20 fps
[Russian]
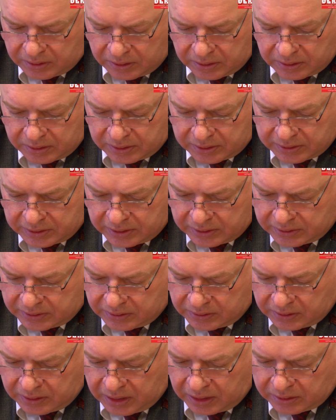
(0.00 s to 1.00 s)

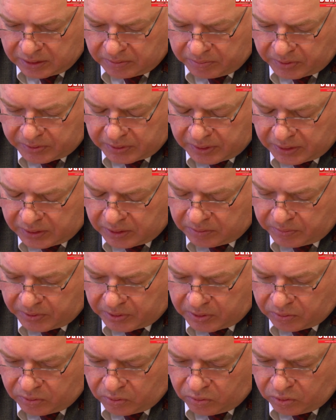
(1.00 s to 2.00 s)
неизвестно. Вопрос
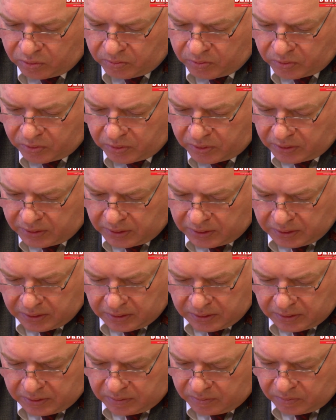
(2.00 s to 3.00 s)
настолько болезненный,
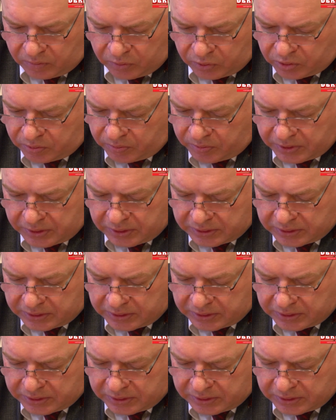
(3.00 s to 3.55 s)
что разбираться в нем